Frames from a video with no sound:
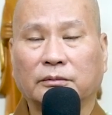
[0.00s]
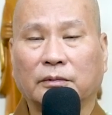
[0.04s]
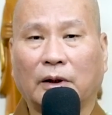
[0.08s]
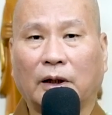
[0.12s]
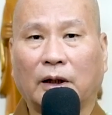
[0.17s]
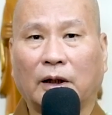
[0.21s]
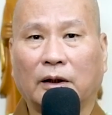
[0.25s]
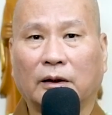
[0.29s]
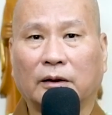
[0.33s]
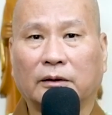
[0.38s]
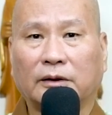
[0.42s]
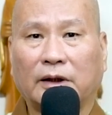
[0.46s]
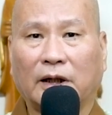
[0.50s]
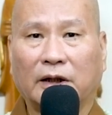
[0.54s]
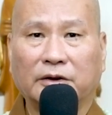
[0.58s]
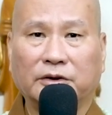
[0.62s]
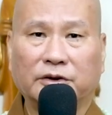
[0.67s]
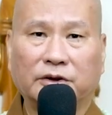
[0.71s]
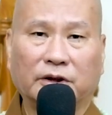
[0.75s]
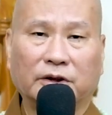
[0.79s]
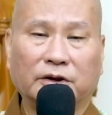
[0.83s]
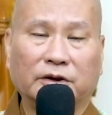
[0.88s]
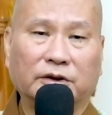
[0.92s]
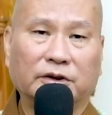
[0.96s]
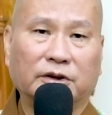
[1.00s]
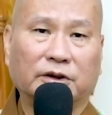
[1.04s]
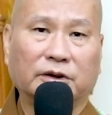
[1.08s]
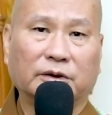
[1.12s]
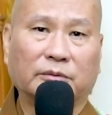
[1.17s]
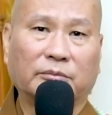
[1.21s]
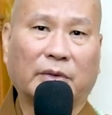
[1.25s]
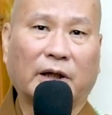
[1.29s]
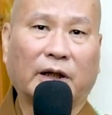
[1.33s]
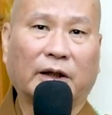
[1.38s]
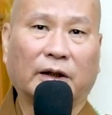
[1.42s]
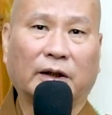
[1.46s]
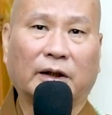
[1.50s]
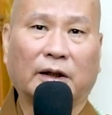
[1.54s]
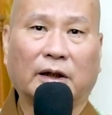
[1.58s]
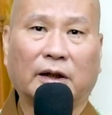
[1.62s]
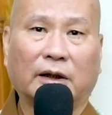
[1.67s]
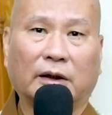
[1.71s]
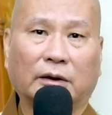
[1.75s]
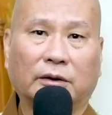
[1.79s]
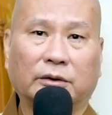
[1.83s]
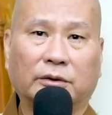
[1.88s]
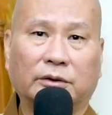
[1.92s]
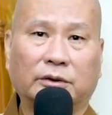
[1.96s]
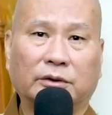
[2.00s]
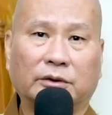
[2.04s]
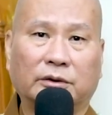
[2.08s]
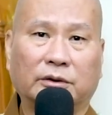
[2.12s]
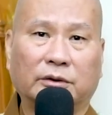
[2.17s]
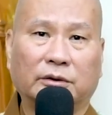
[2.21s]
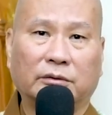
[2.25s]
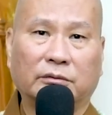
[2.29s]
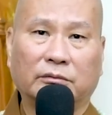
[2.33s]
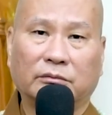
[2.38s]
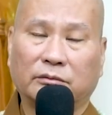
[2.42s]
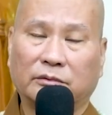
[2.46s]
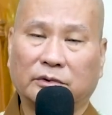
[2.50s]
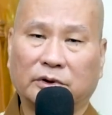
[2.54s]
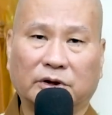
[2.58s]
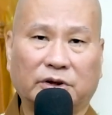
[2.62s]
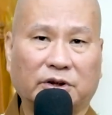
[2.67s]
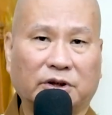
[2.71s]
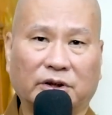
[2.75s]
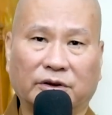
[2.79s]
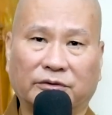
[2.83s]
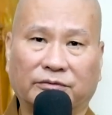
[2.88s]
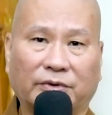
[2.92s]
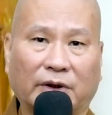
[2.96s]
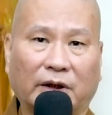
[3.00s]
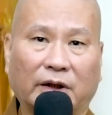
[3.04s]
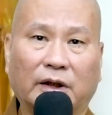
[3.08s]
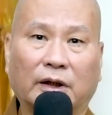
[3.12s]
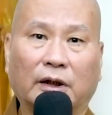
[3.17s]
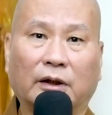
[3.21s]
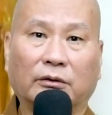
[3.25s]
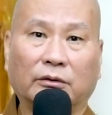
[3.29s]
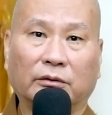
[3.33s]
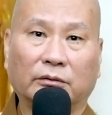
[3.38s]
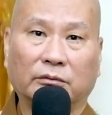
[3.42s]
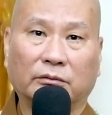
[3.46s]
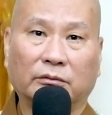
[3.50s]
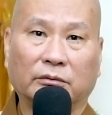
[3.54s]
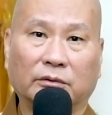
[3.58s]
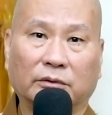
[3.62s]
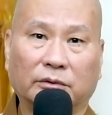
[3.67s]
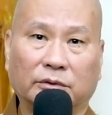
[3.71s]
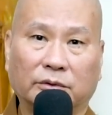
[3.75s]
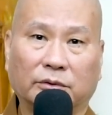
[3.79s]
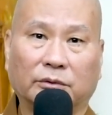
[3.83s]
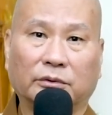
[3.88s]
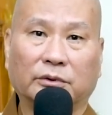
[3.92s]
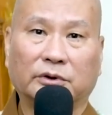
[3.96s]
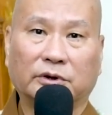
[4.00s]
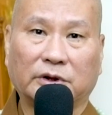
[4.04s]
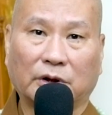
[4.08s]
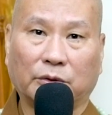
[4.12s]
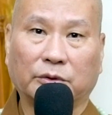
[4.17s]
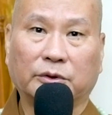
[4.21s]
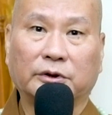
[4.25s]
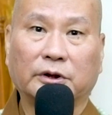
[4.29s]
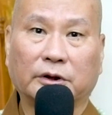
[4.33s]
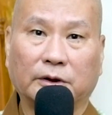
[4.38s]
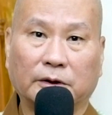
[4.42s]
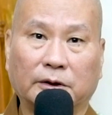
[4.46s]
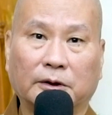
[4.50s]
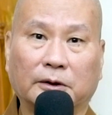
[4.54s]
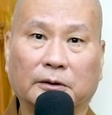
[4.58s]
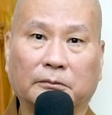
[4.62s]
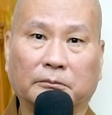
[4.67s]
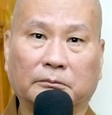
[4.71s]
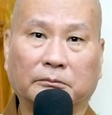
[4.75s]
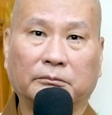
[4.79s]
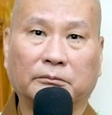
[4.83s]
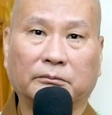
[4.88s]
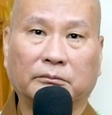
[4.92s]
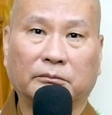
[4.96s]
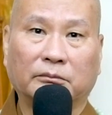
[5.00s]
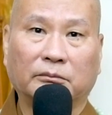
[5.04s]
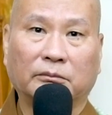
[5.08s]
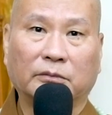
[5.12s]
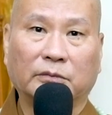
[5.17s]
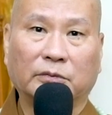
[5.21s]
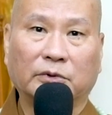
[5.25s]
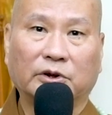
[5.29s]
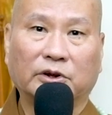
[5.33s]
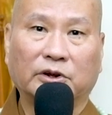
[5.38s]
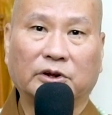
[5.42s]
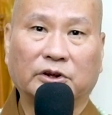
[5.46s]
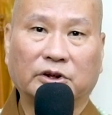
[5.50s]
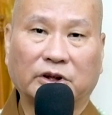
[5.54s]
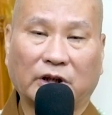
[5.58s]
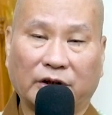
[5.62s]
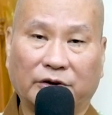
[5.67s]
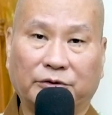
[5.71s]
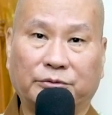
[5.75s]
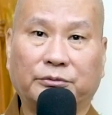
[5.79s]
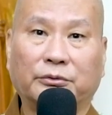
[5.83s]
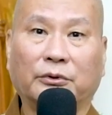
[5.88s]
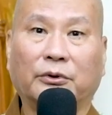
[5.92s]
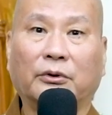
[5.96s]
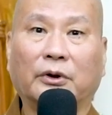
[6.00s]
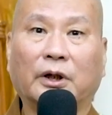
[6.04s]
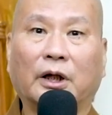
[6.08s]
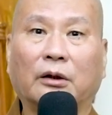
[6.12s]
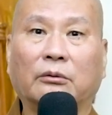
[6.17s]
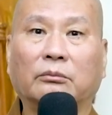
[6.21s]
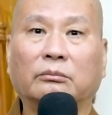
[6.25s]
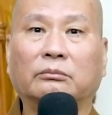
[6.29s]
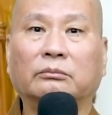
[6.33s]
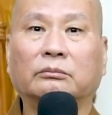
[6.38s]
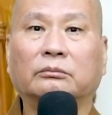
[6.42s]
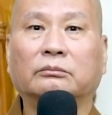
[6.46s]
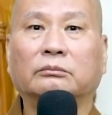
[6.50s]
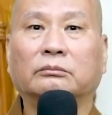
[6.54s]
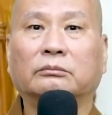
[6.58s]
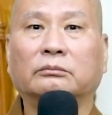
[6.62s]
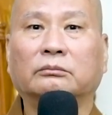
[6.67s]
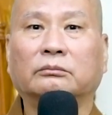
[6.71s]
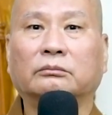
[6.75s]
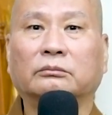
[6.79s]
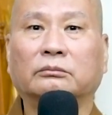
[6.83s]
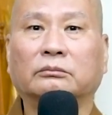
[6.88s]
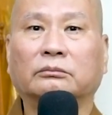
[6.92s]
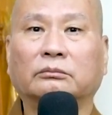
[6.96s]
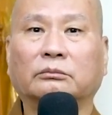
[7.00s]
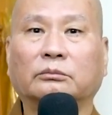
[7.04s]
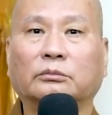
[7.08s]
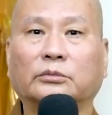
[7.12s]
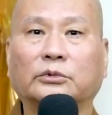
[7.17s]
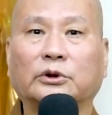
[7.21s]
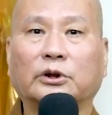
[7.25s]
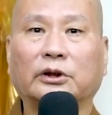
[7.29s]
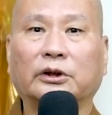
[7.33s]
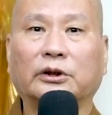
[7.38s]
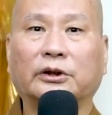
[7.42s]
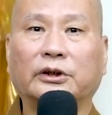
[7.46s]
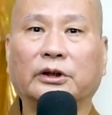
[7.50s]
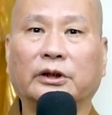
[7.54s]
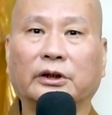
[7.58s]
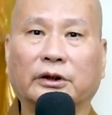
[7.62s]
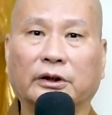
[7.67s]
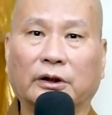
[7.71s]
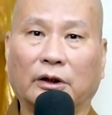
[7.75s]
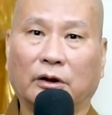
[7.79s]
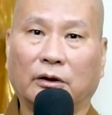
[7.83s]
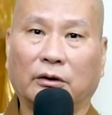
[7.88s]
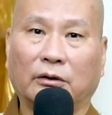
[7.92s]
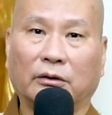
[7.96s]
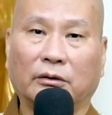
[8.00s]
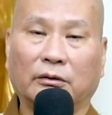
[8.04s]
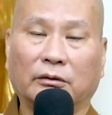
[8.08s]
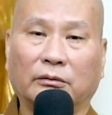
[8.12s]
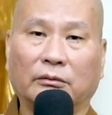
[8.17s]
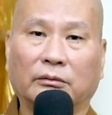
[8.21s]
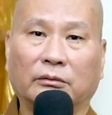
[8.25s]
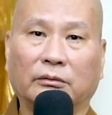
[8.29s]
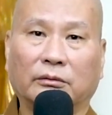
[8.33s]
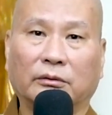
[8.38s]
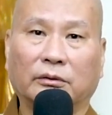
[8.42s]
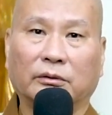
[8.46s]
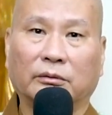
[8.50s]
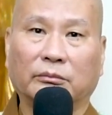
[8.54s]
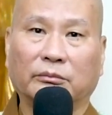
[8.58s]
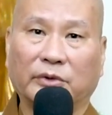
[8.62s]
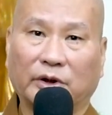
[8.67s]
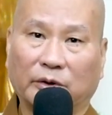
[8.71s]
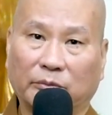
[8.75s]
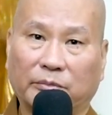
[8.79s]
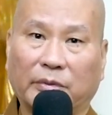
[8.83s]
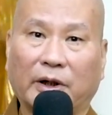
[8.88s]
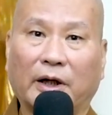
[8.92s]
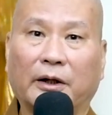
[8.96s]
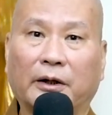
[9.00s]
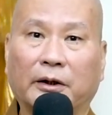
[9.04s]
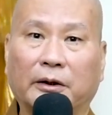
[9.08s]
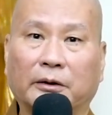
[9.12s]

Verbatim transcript: 啊，贪嗔痴慢啊，这些烦恼所造成的灾祸了，一定要明白。